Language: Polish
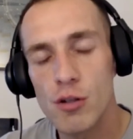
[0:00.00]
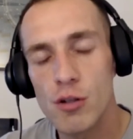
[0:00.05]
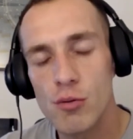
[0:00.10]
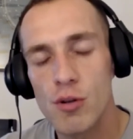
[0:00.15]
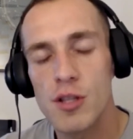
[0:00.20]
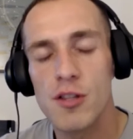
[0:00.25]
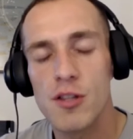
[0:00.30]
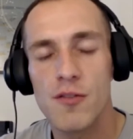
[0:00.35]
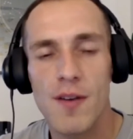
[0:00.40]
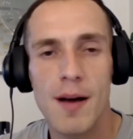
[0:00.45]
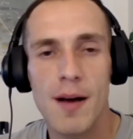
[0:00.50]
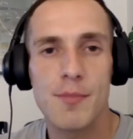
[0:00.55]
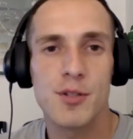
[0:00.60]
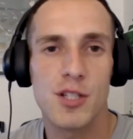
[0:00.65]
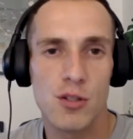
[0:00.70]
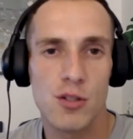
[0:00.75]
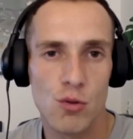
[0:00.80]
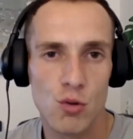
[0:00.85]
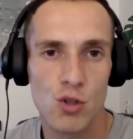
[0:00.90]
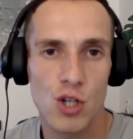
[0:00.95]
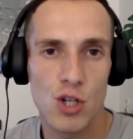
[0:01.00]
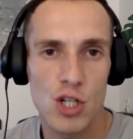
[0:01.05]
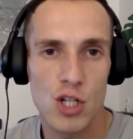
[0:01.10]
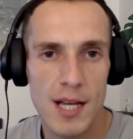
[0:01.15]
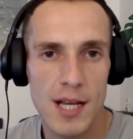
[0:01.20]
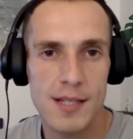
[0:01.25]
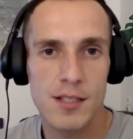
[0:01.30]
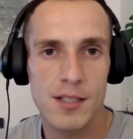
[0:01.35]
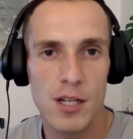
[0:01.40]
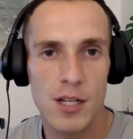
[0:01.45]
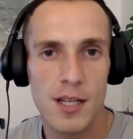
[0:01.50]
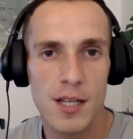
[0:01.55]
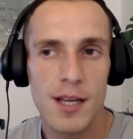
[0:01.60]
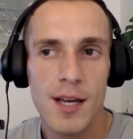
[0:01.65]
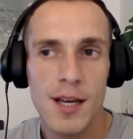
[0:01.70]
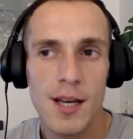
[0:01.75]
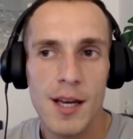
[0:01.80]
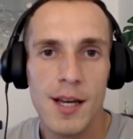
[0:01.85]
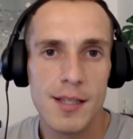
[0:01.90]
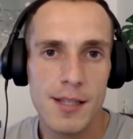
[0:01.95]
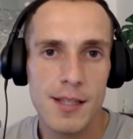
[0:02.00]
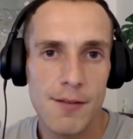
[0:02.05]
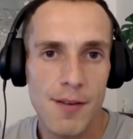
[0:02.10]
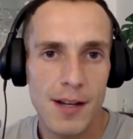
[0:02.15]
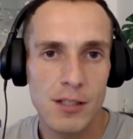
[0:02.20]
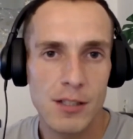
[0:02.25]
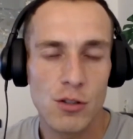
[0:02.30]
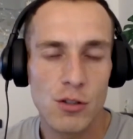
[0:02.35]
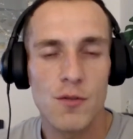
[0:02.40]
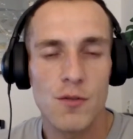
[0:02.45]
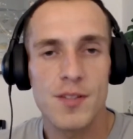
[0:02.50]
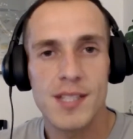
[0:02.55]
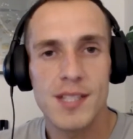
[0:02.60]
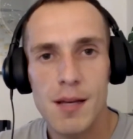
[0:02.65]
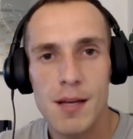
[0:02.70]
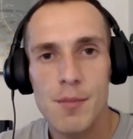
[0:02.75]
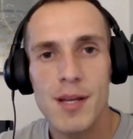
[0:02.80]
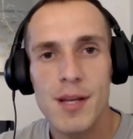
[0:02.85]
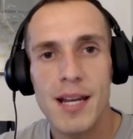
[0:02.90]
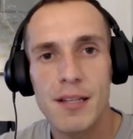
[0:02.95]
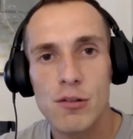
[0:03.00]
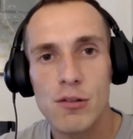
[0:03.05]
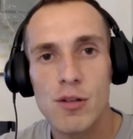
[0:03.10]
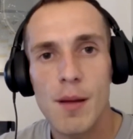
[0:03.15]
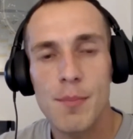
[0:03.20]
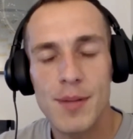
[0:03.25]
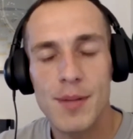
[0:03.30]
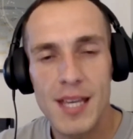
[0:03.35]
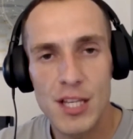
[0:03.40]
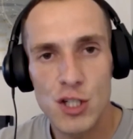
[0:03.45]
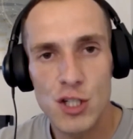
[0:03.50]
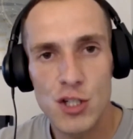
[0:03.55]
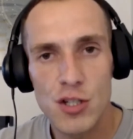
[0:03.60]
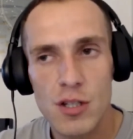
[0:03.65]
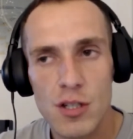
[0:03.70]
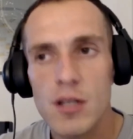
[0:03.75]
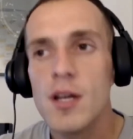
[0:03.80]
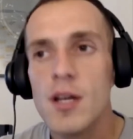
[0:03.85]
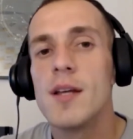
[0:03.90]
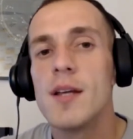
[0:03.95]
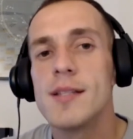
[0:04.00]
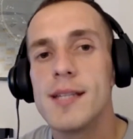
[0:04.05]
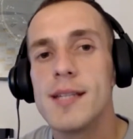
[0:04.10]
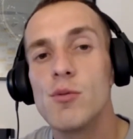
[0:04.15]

który trwa przez dłuższy czas, czyli de facto wstajemy rano napięci,